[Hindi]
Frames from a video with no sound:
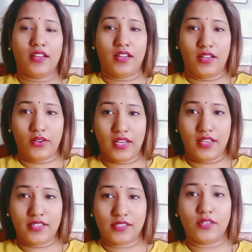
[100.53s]
हेलो
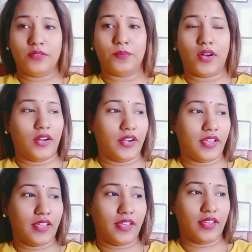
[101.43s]
गाइस गुड
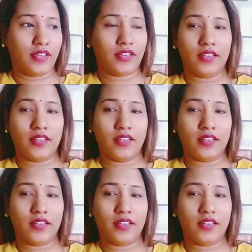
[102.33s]
मॉर्निंग